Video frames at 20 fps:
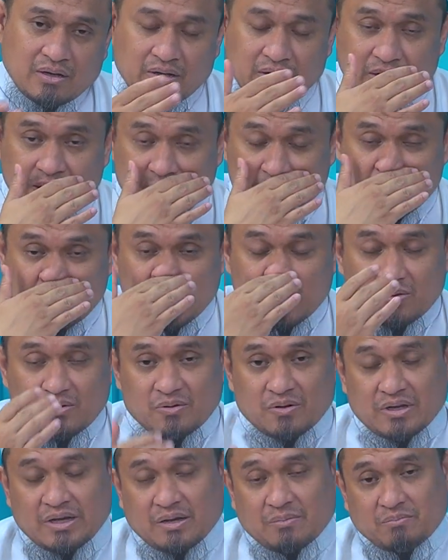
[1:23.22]
dengan
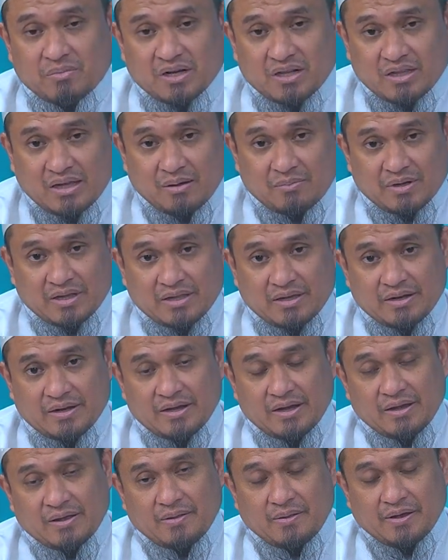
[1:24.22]
bentuk yang pertama
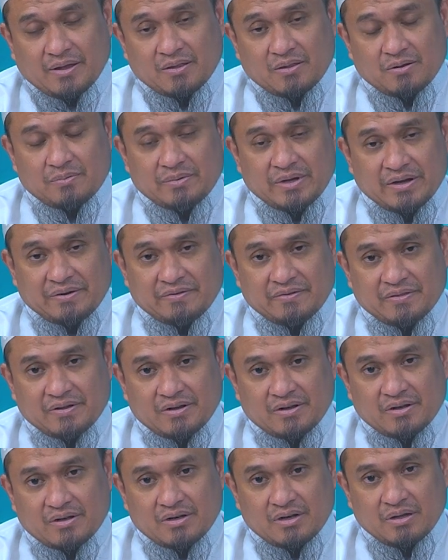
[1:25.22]
tadi itu lebih
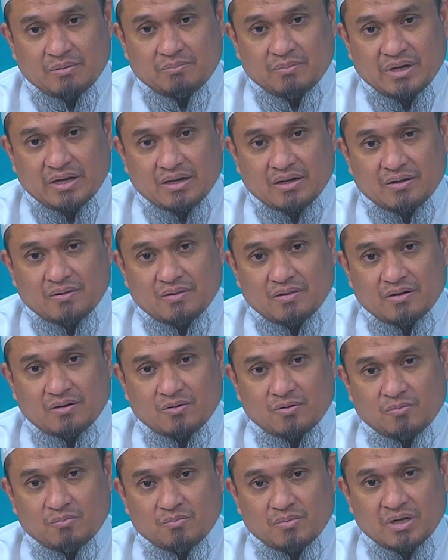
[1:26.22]
afdal. Labbaik
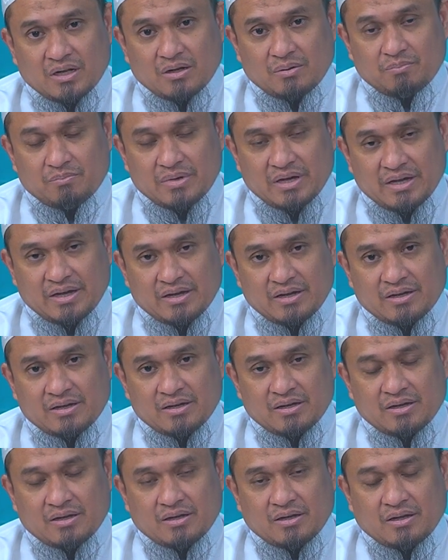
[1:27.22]
Allahumma labbaik
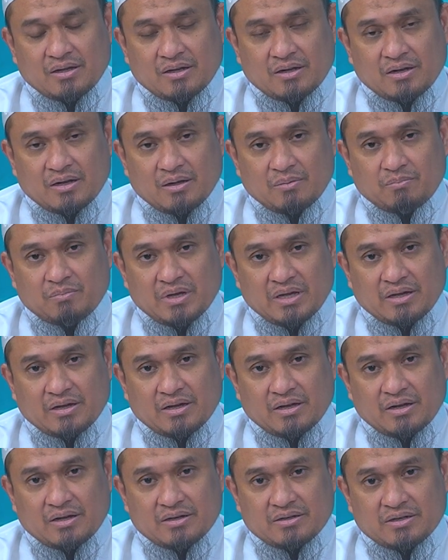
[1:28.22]

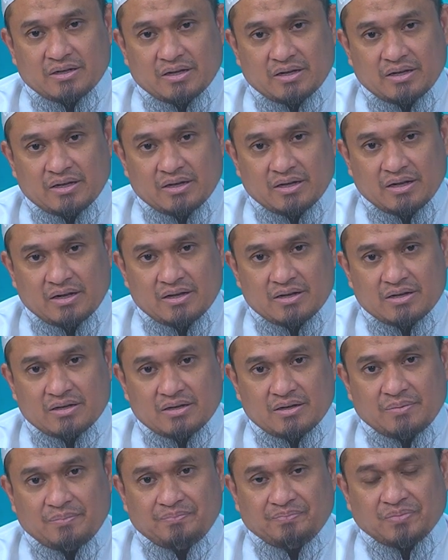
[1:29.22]
labbaik la syarika
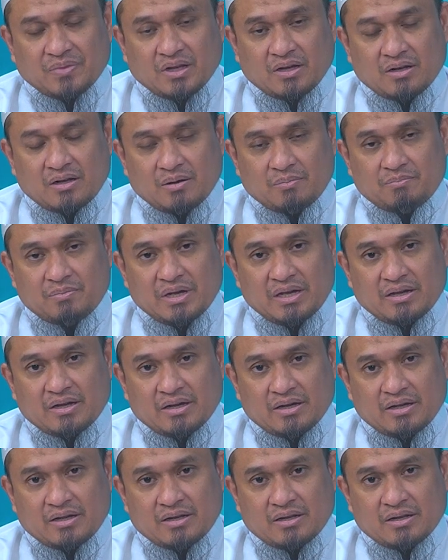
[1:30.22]
lak
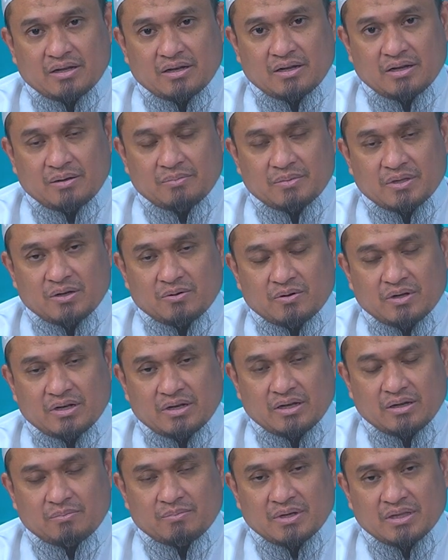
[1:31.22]
labbaika innal hamda wa
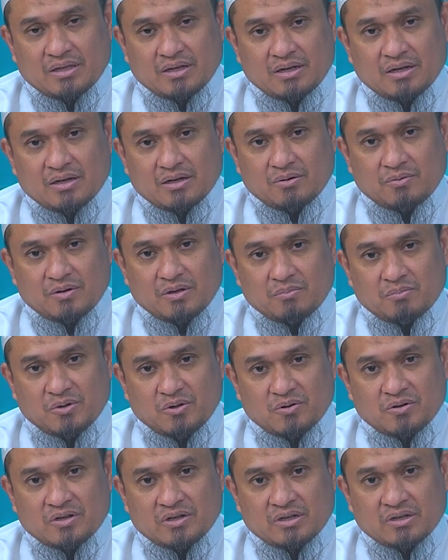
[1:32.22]
ni'mata laka wal
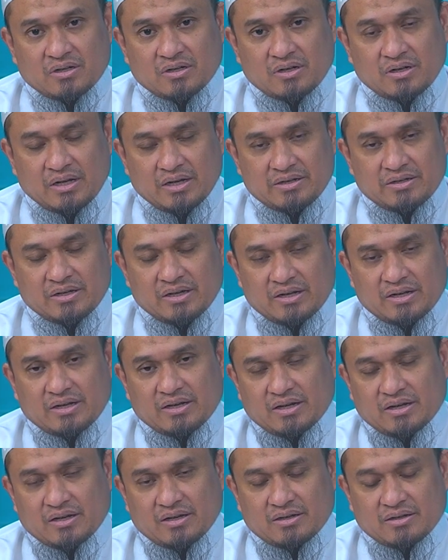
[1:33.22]
mulk la
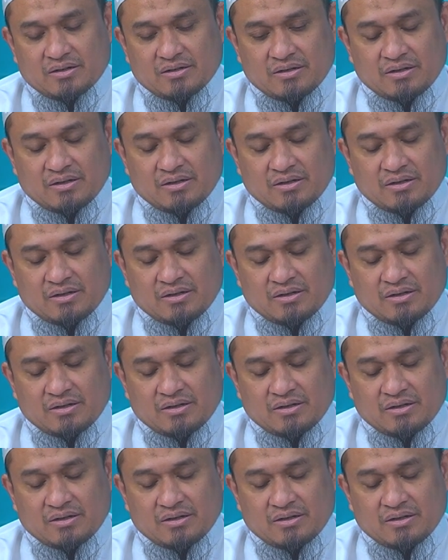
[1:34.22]
syarika lak.